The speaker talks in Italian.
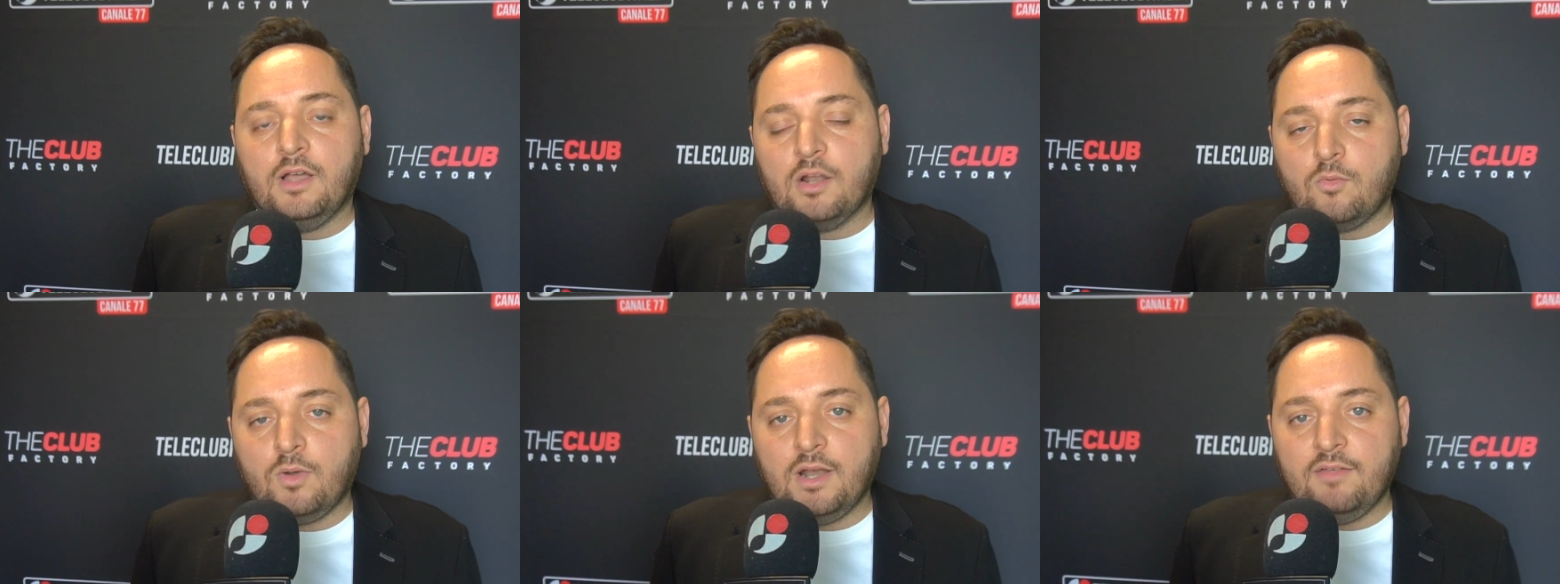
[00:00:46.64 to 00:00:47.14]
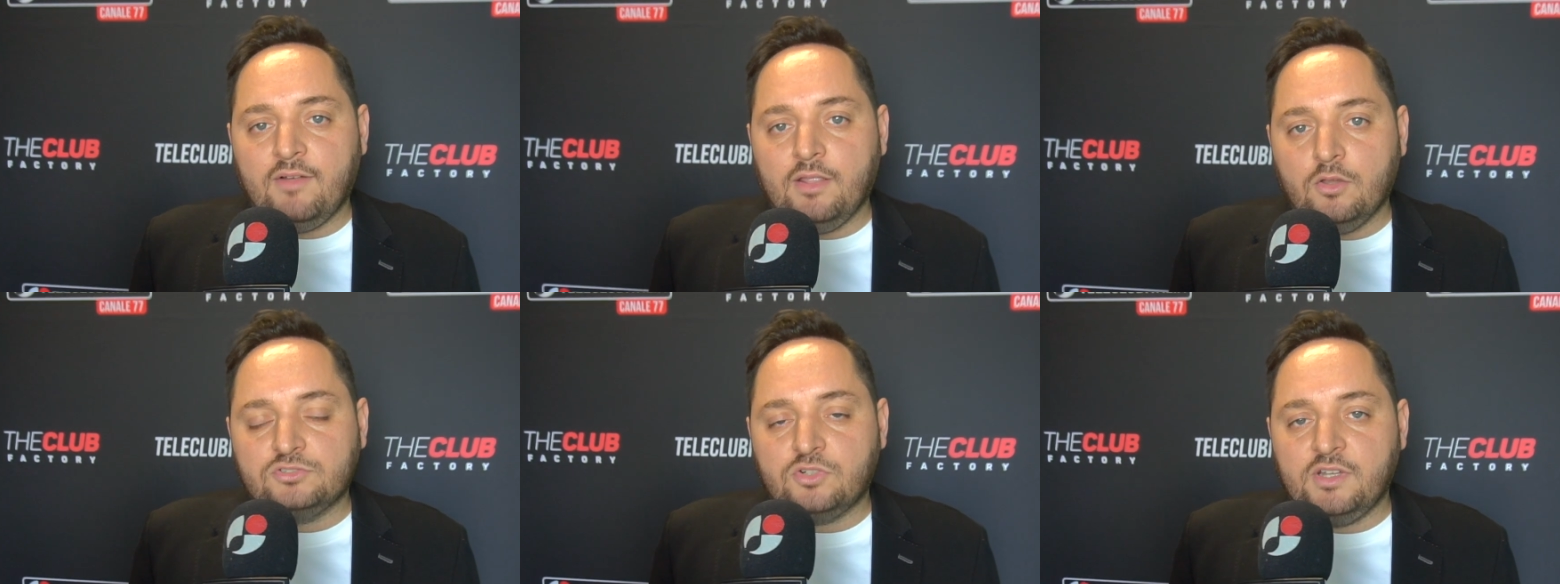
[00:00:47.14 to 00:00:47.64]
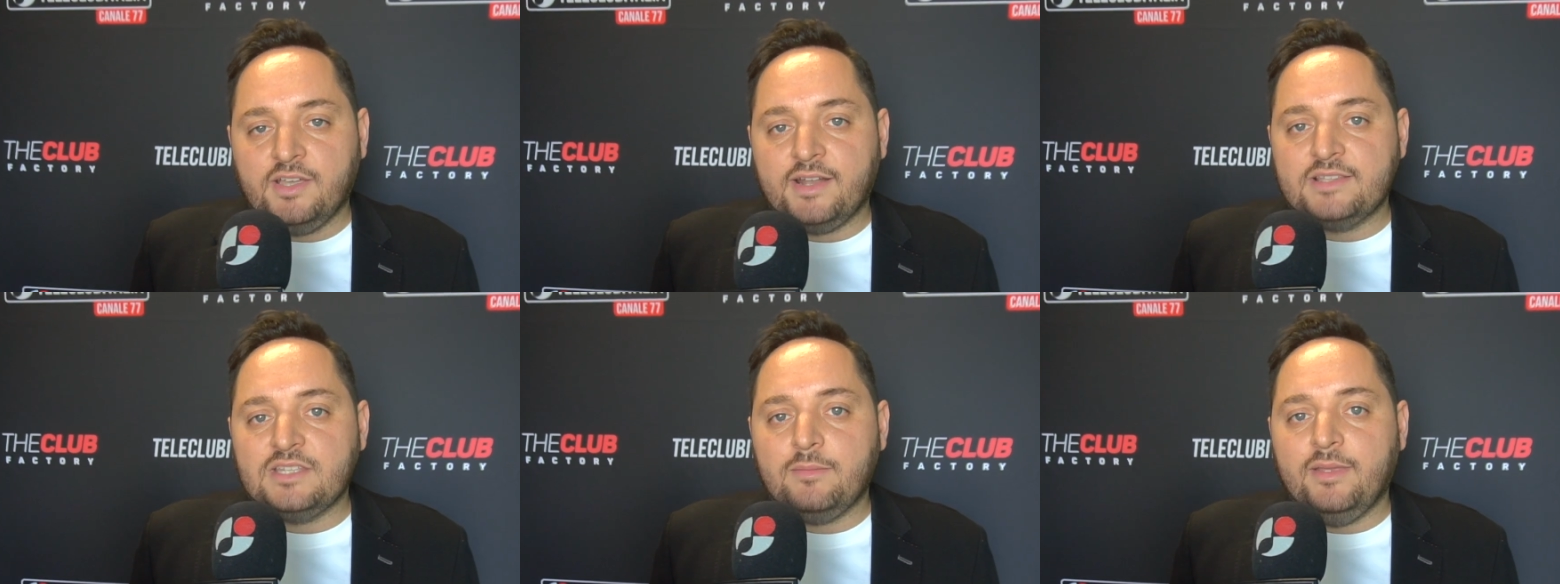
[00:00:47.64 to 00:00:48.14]
al quale va il nostro
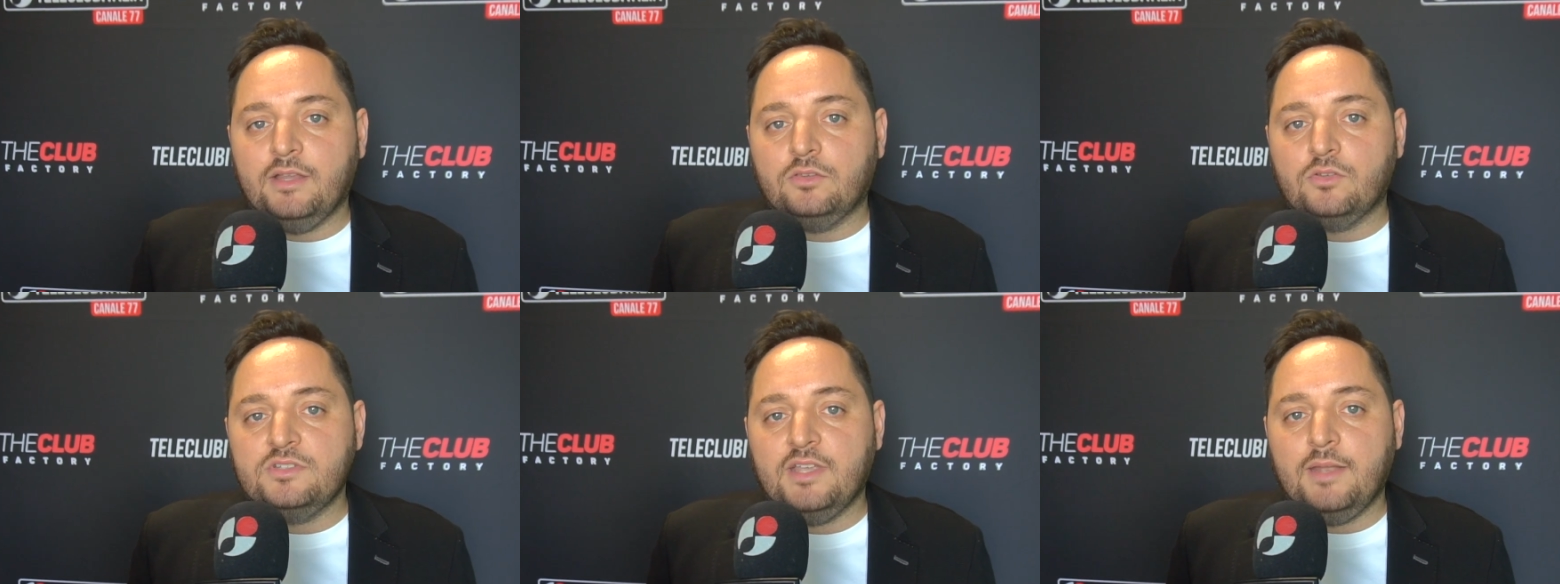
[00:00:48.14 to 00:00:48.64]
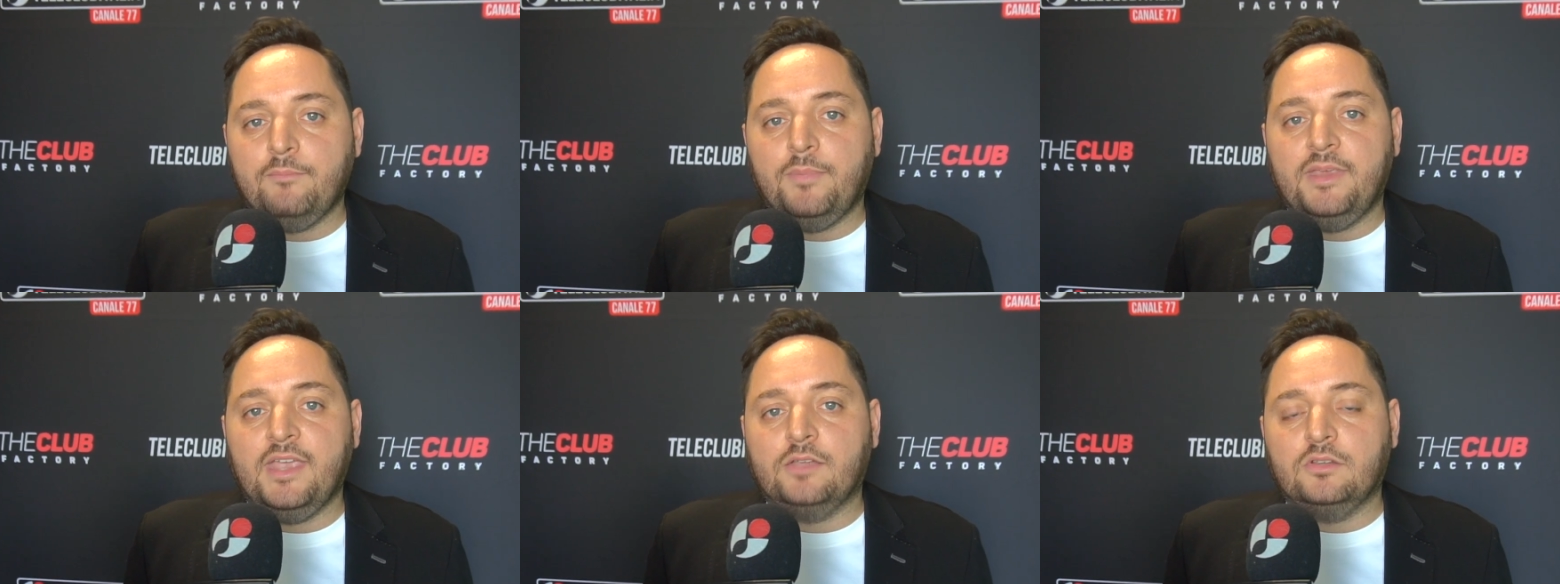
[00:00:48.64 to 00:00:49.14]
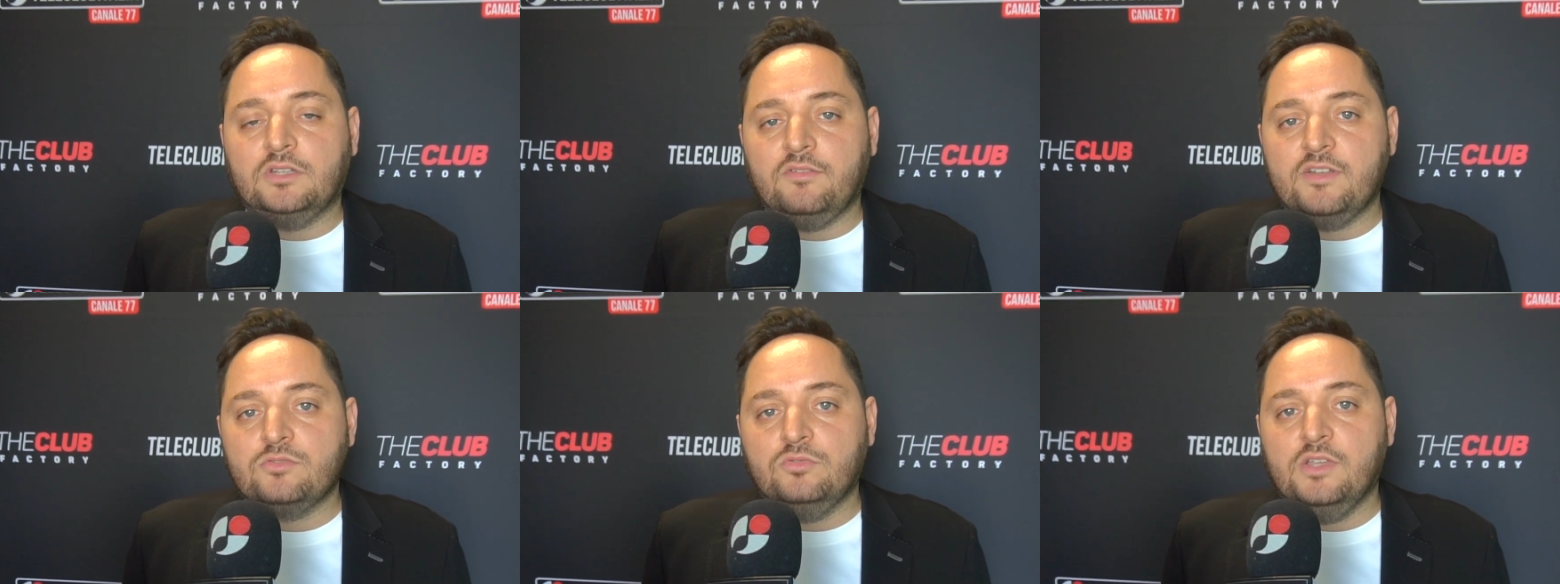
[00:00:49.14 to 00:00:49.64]
ringraziamento, si era impegnato
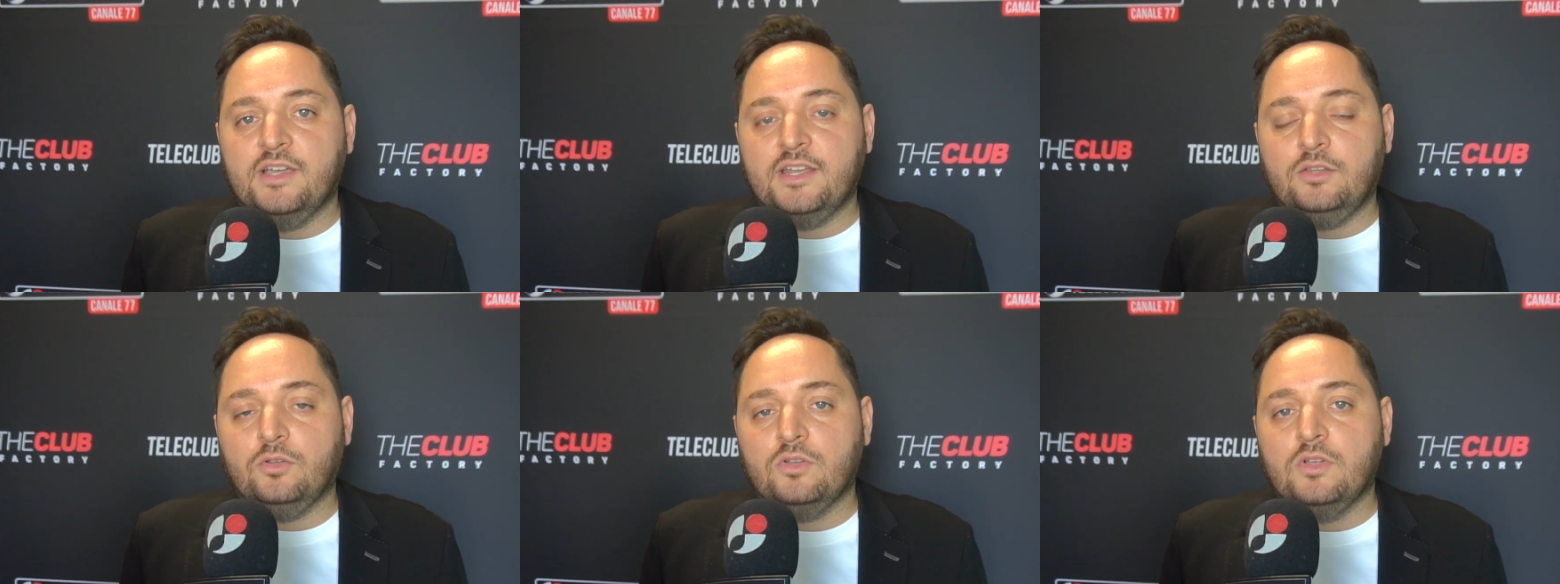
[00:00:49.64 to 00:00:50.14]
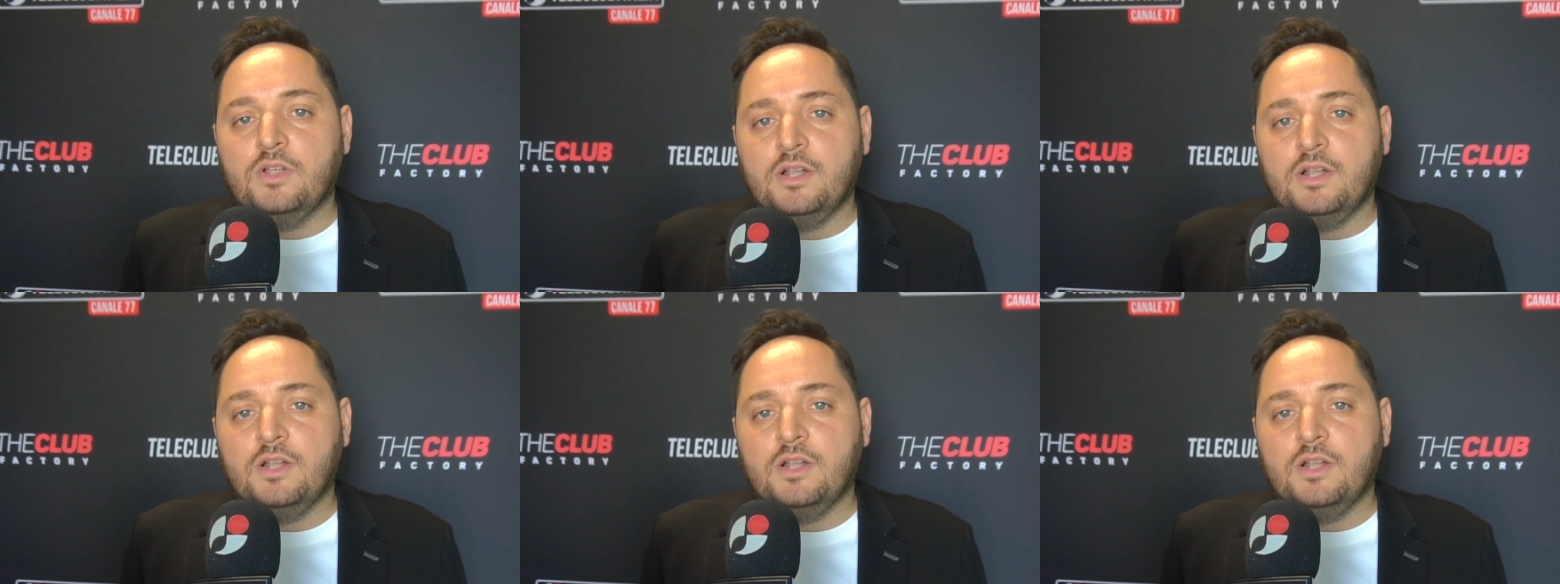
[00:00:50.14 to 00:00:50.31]
attraverso un decreto